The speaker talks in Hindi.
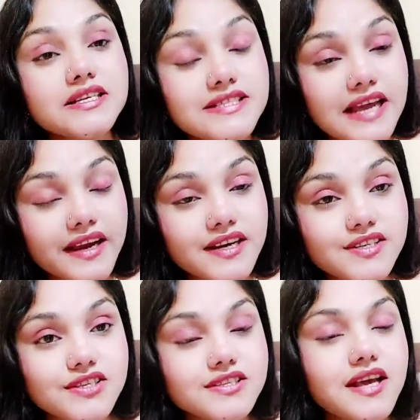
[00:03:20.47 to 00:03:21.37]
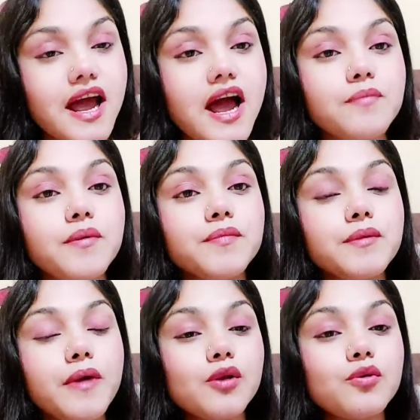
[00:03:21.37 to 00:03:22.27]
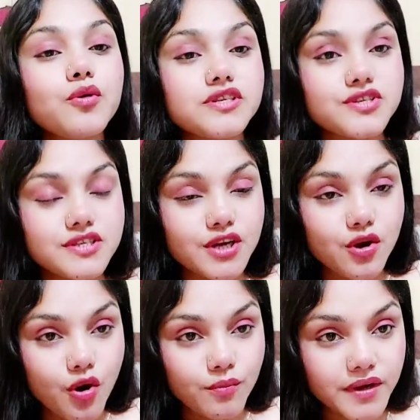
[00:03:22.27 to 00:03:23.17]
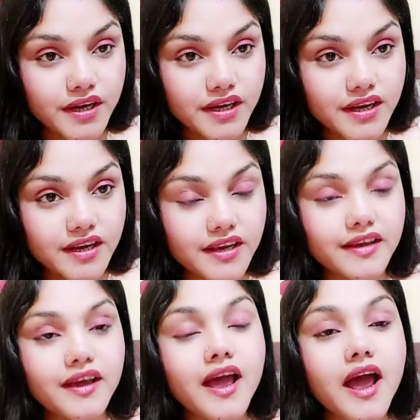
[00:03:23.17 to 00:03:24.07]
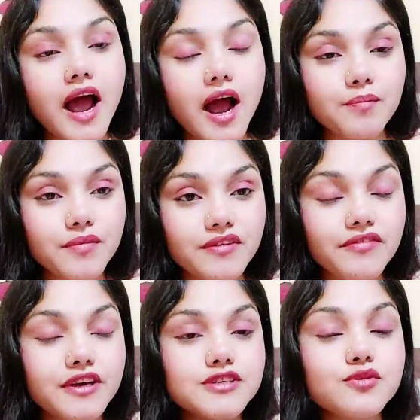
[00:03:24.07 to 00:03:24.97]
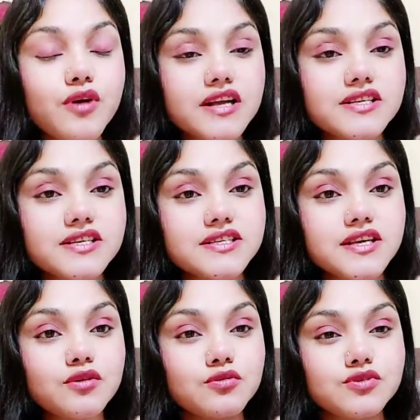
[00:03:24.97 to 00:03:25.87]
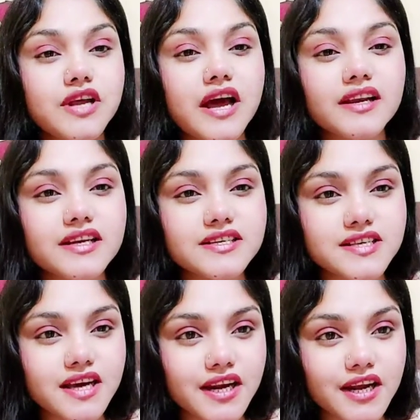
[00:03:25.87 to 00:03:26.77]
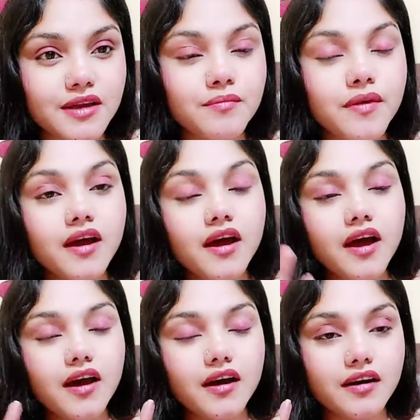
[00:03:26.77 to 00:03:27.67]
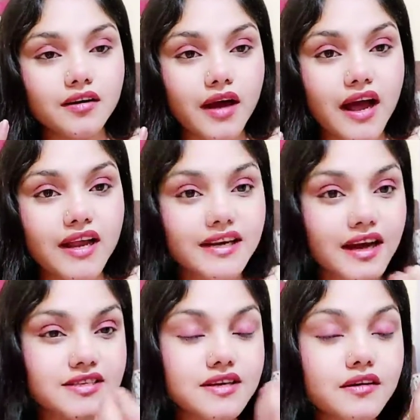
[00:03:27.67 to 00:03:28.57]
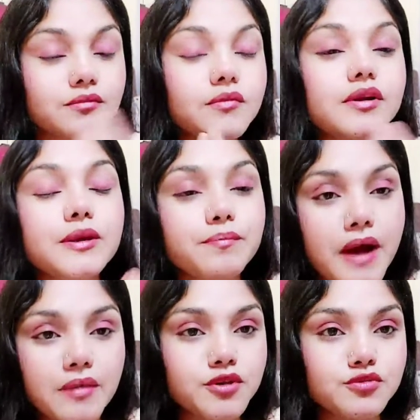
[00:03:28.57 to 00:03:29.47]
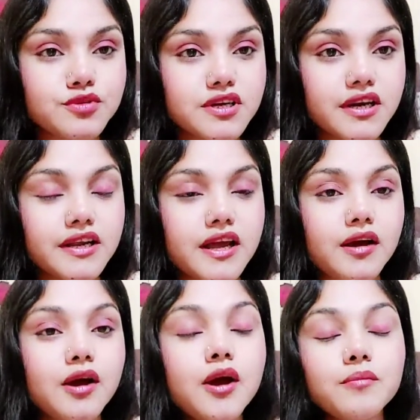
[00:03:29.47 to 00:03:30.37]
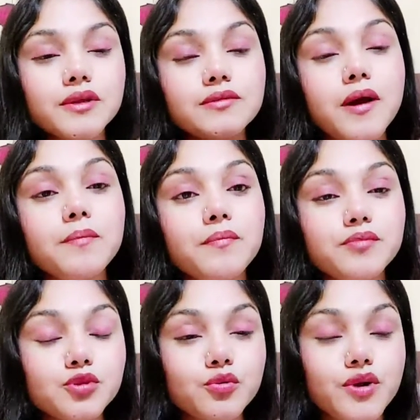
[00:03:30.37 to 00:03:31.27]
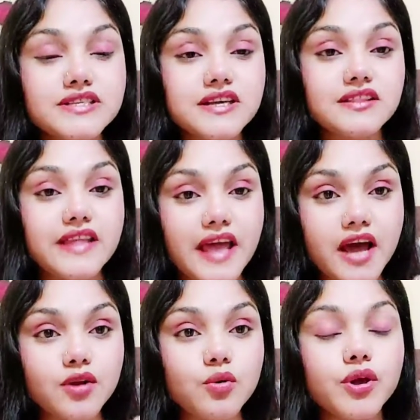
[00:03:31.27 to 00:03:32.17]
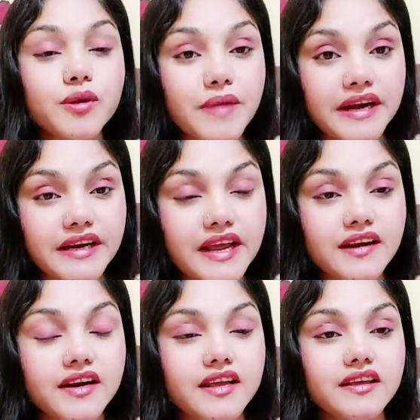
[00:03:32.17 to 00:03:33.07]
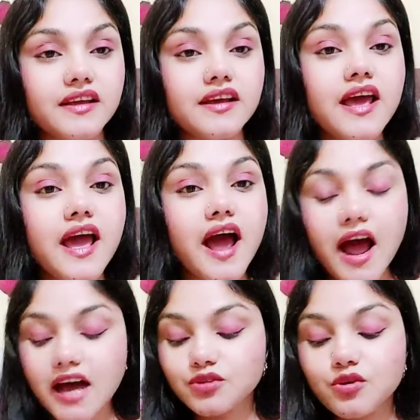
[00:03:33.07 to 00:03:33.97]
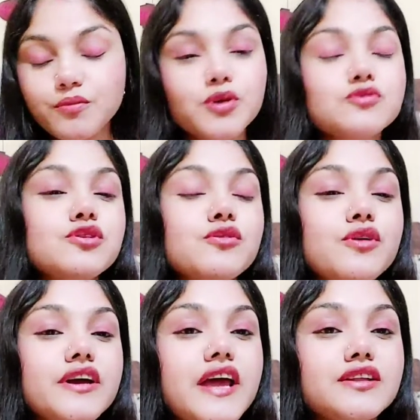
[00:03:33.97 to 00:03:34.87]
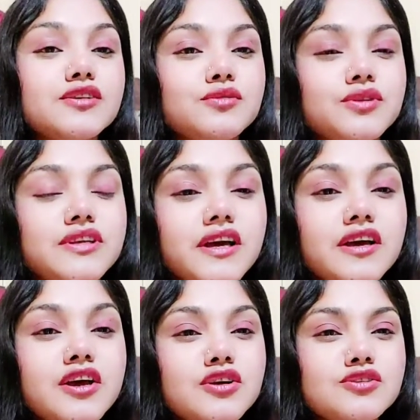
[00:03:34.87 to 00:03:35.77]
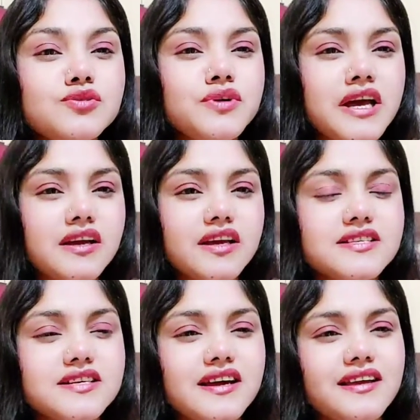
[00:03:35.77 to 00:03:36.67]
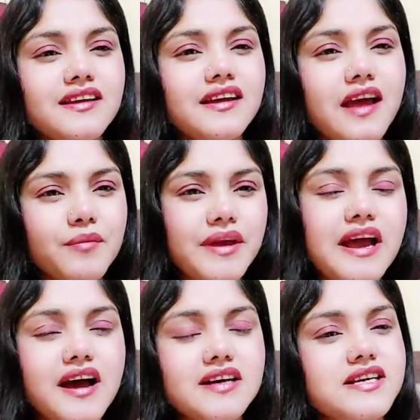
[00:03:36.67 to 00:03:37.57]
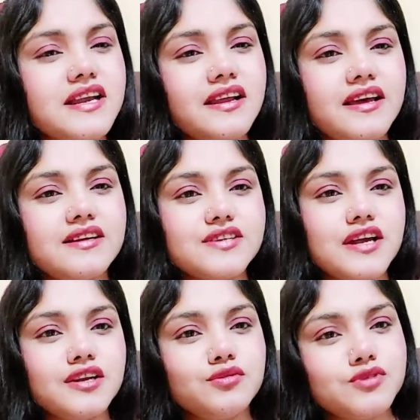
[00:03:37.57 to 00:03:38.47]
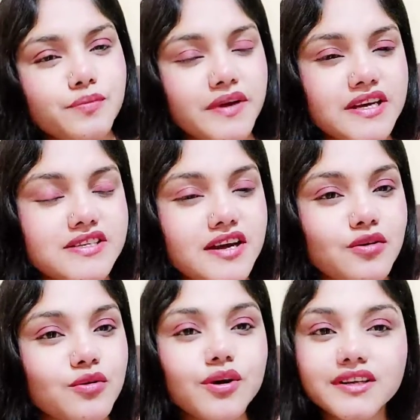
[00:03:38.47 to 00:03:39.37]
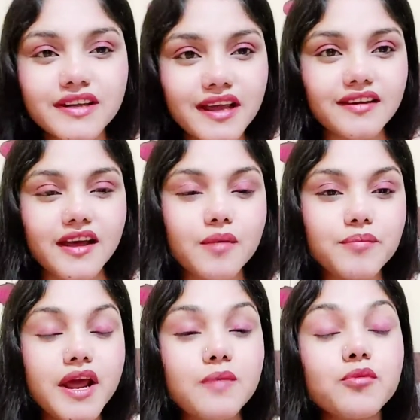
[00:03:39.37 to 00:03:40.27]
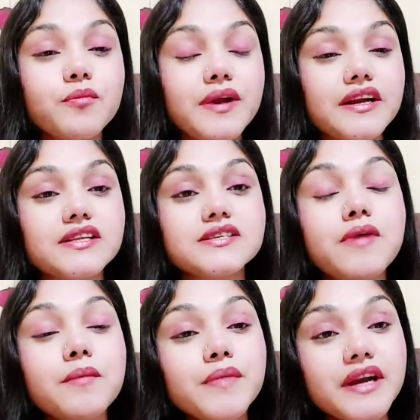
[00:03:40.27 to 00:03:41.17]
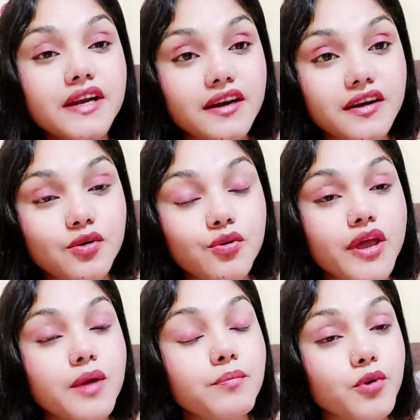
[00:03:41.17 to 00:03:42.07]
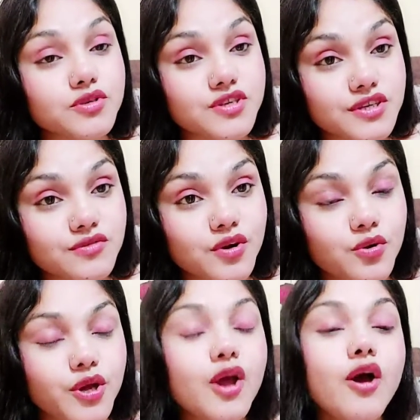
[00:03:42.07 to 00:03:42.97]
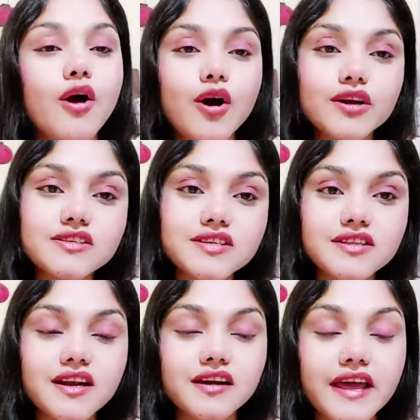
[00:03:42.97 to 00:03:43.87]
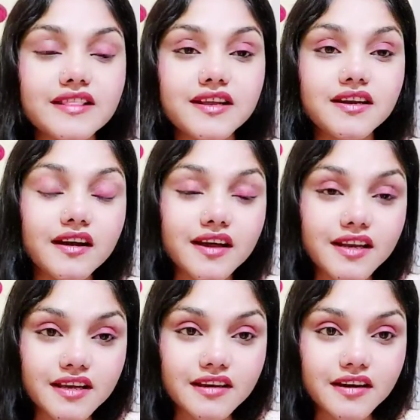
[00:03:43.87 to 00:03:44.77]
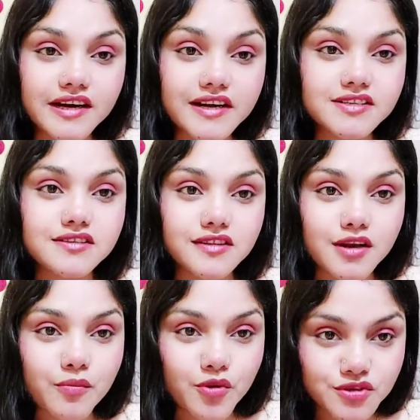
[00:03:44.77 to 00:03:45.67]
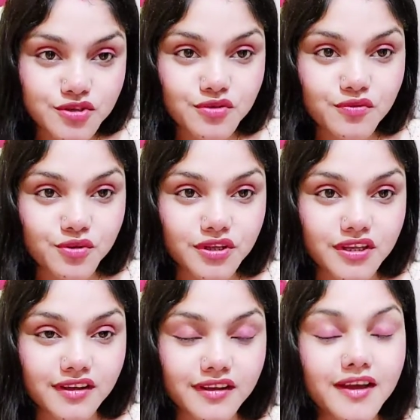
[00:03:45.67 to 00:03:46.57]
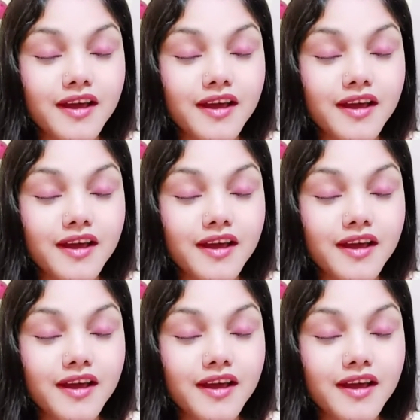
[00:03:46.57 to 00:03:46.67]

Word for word: सेकेंड चीज आप अपने बालों को अच्छे से कॉम करके रखिए अपने फेस को अच्छे से कुछ हल्की सी क्रीम आ, हल्का सा लिप बाम यूज कर लिया मतलब आप थोड़ा सा तैयार होके मेंटेन रहिए हाथों में कुछ लोगों की आदत होती है चूड़ियाँ घिस गई हैं हमें कहाँ जाना है जाने दो जब कहीं जाना होगा नहीं अपने आप को मेंटेन जब आप मेंटेन रखोगे आप पॉजिटिव रहोगे और जितना कहते हैं ना घर की गृहड़ी जितना पॉजिटिव होती है